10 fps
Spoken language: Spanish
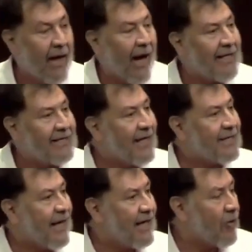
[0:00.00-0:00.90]
Así es
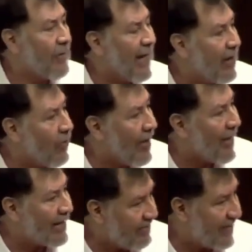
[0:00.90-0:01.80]
que yo vengo a
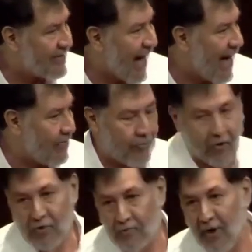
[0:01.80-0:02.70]
manifestar,
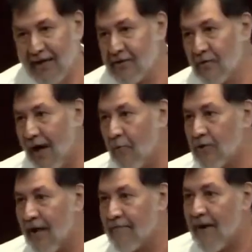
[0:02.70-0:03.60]
por supuesto, ya
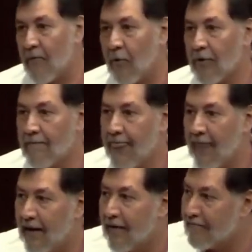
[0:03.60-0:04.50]
voté en favor,
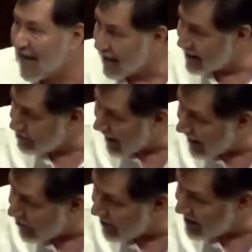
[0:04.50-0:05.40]
mi
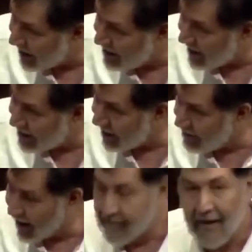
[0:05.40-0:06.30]
respaldo a esta
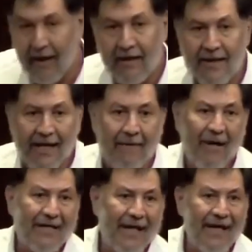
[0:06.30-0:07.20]
iniciativa y a
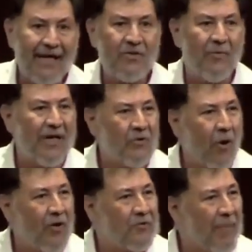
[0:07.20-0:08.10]
rebatirle sobre todo
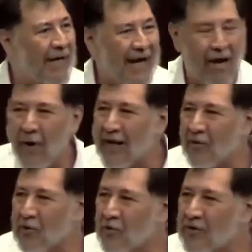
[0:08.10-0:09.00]
a los
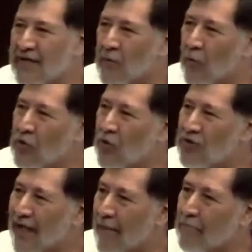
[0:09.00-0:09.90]
paniaguados sus discursos
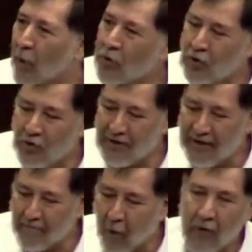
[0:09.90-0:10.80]
tramposos,
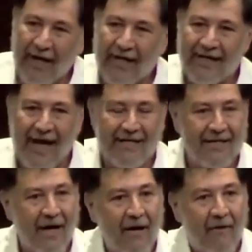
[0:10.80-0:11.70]
hipócritas,
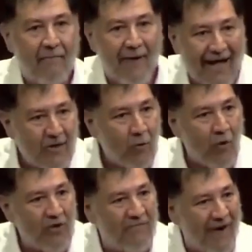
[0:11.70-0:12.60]

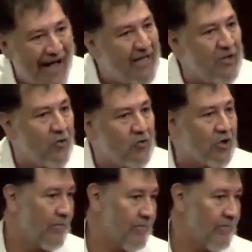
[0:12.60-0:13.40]
fatuos, falsos,